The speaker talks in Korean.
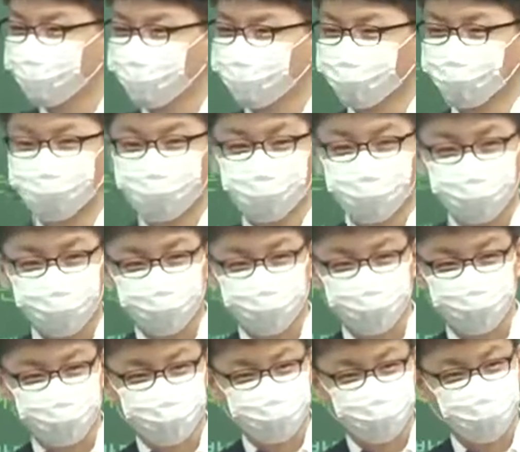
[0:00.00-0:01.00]
어떻게 알아?
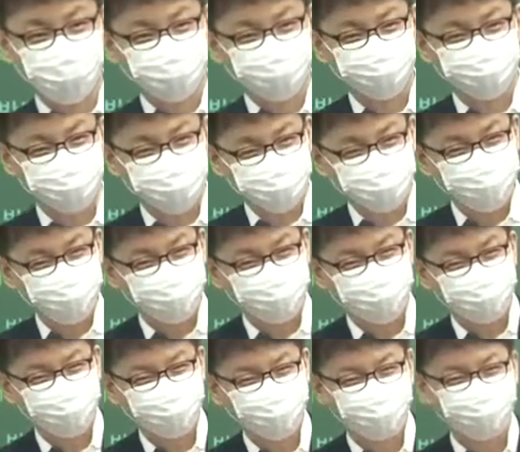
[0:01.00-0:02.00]
그죠? 어떻게 알아? 모르지.
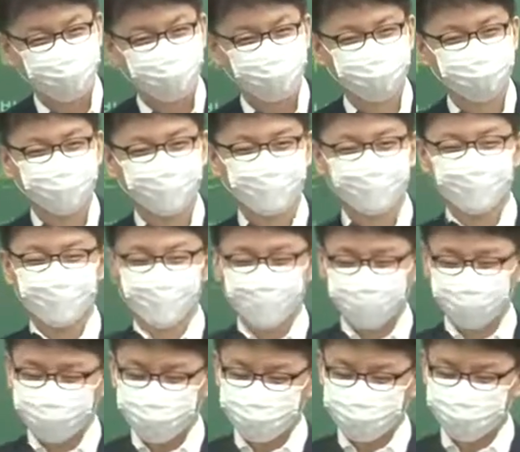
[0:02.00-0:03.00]
그러니까
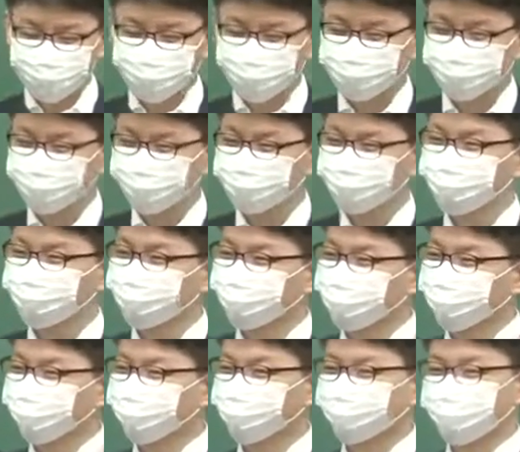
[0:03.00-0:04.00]
행태주의에서는 그런
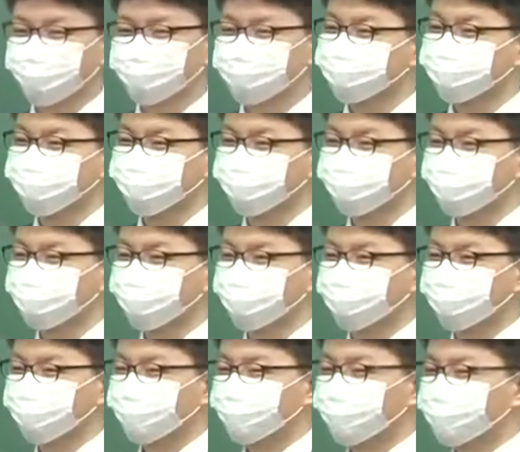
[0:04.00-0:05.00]
게 관심 없고
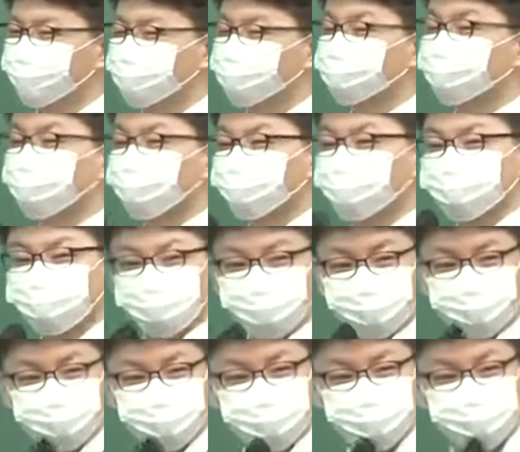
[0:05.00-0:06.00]
드러난 거 보고
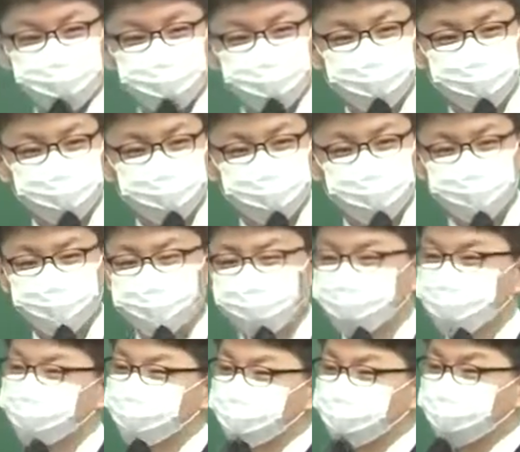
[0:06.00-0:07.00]
관찰하자. 다
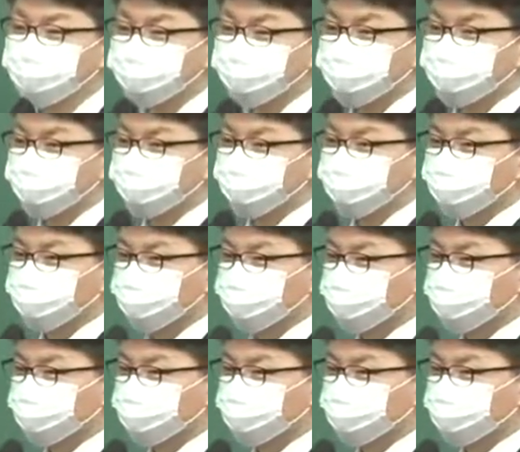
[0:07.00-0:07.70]
반대되죠 내용이.